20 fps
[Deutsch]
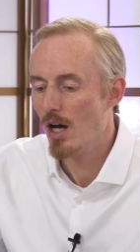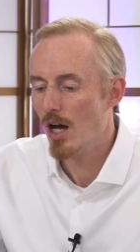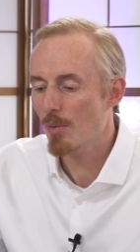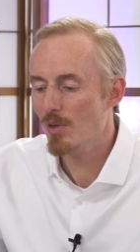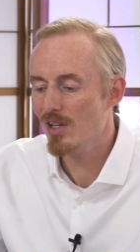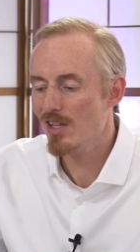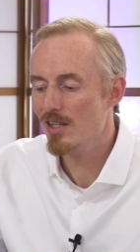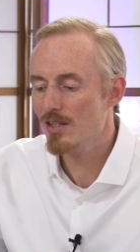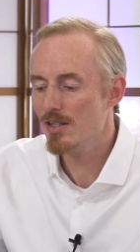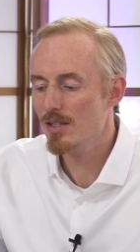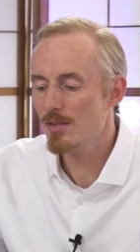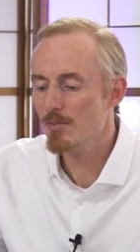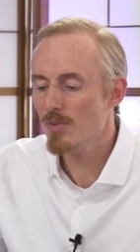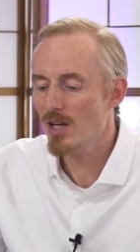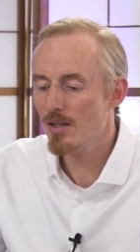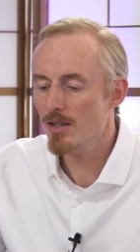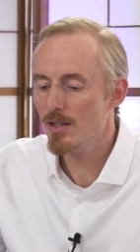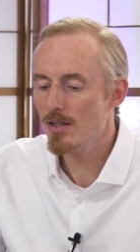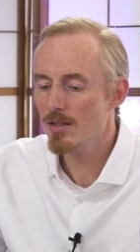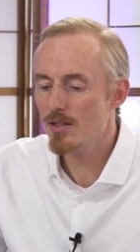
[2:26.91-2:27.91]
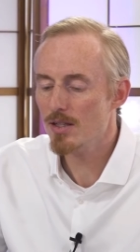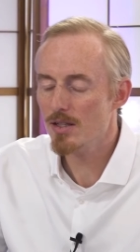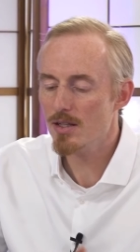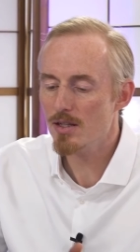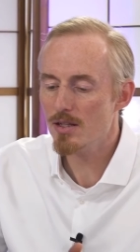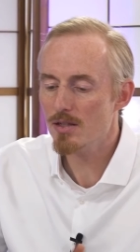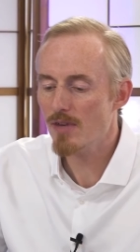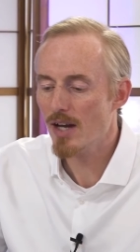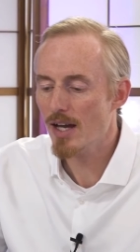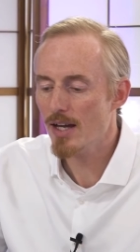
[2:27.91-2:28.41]
Aber es ist immer eine,
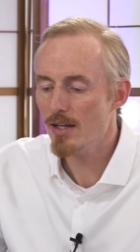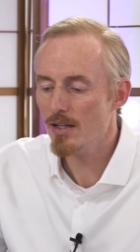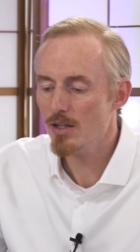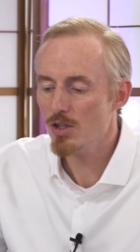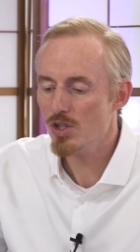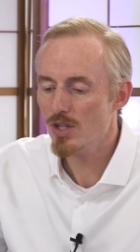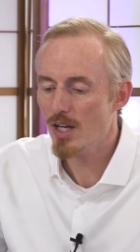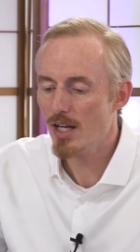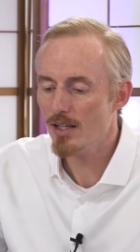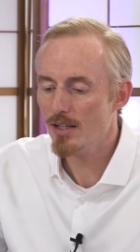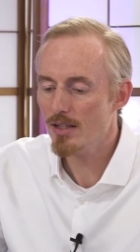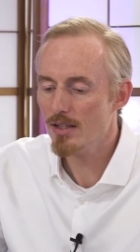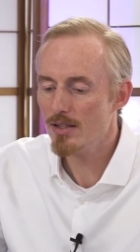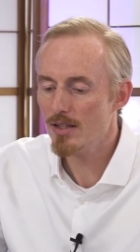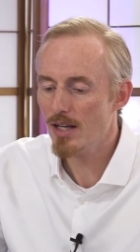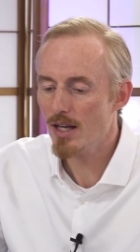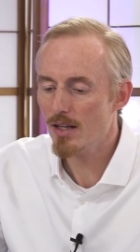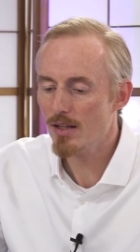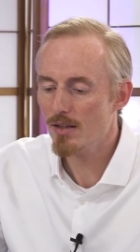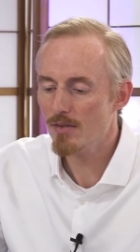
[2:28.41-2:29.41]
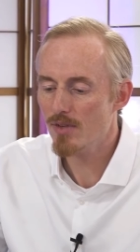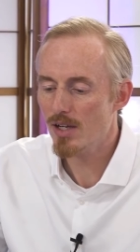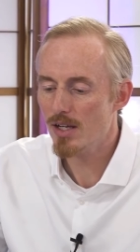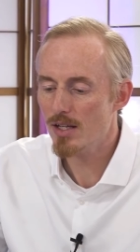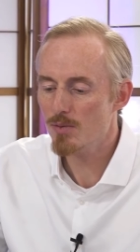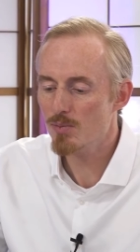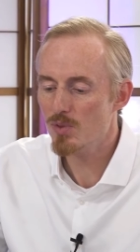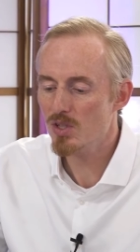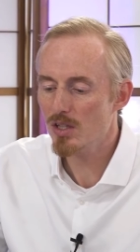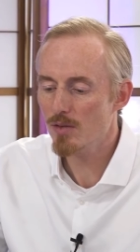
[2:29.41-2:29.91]
eine, zweischneidige Sache,
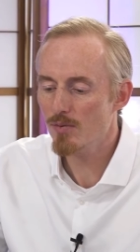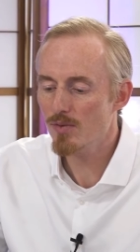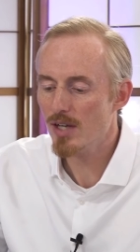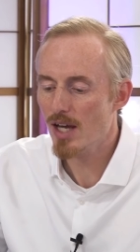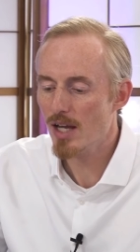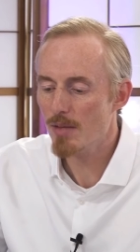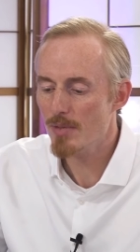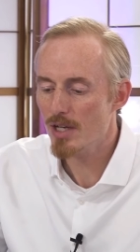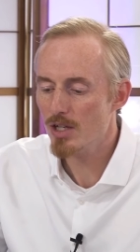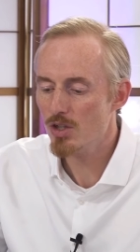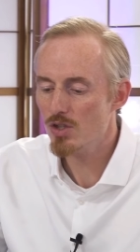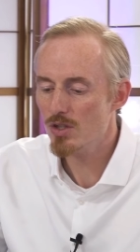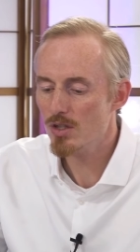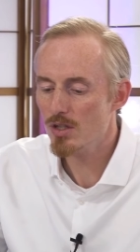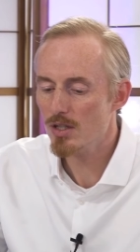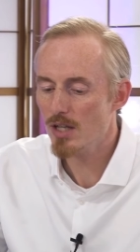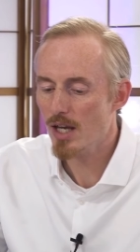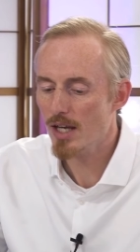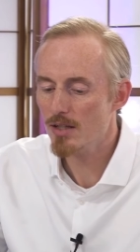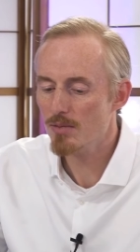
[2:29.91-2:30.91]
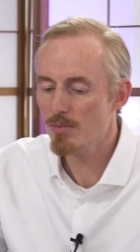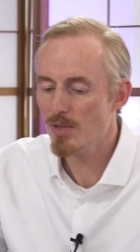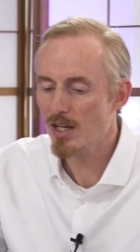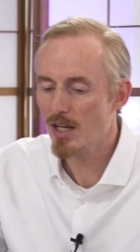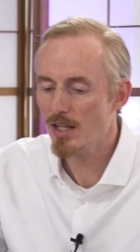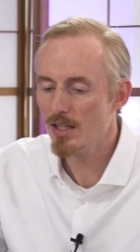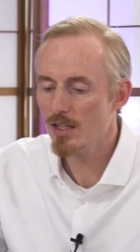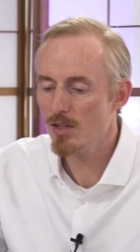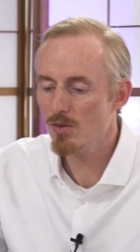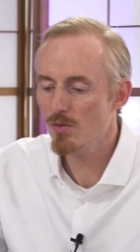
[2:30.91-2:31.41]
weil es betrifft ja einen Menschen. Das heißt, man
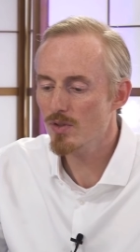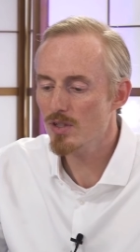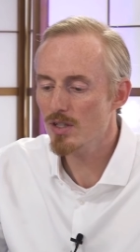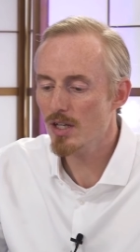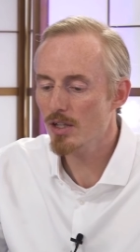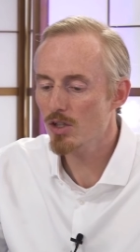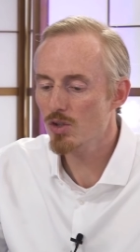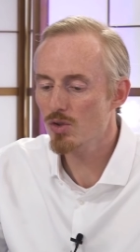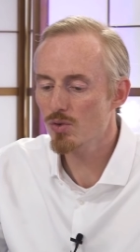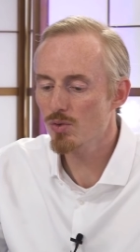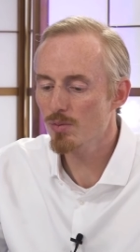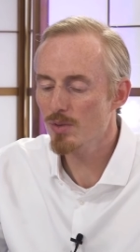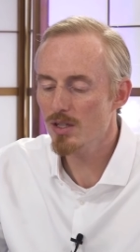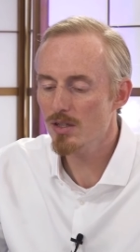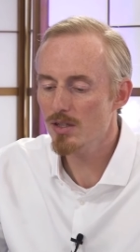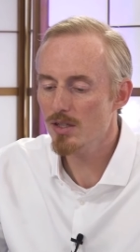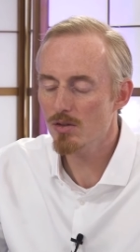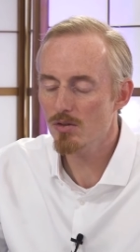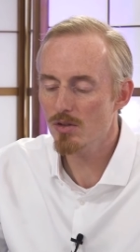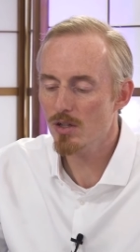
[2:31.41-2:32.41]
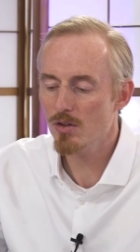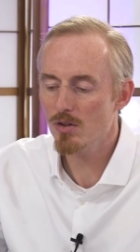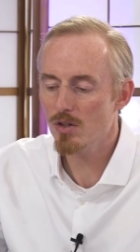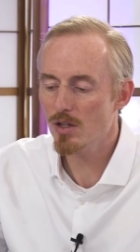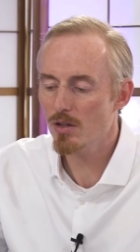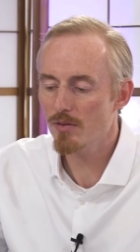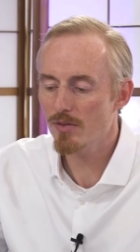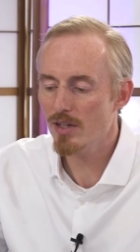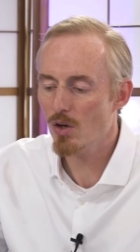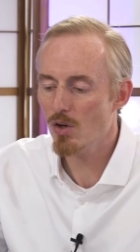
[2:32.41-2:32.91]
kann nicht irgendwie sagen, die Schulmedizin oder,
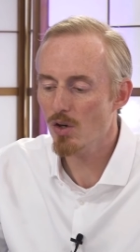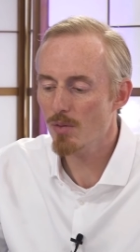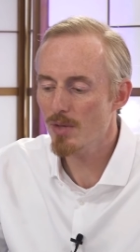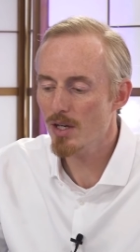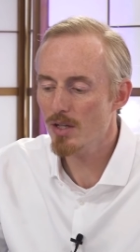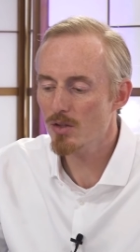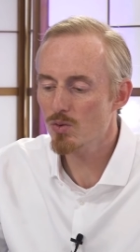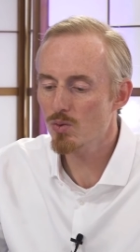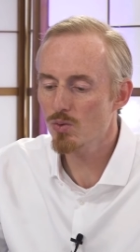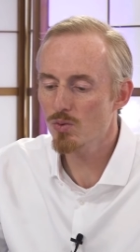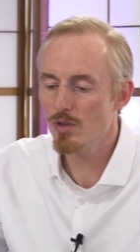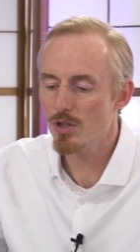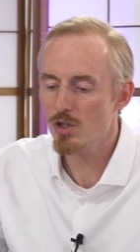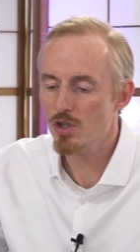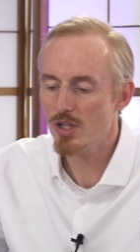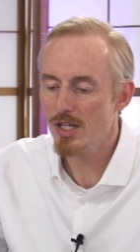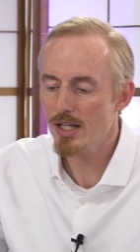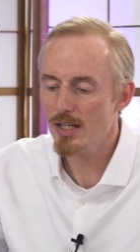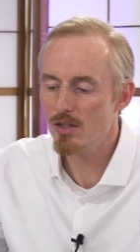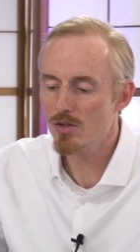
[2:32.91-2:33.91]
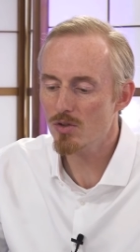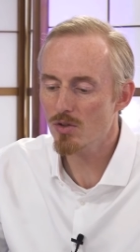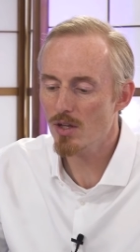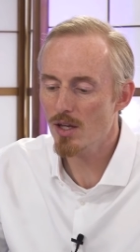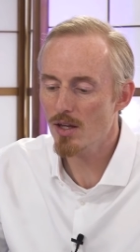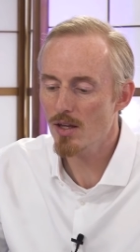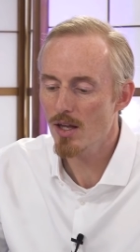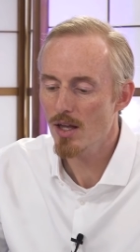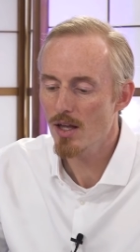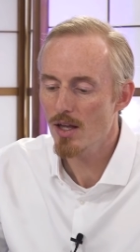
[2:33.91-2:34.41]
oder wer auch immer ist gut oder schlecht,
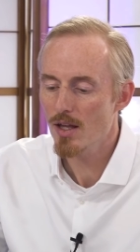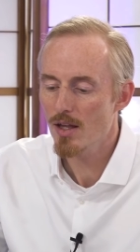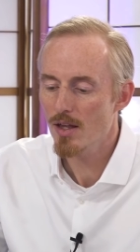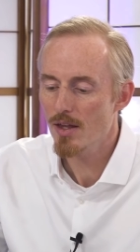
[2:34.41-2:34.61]
sondern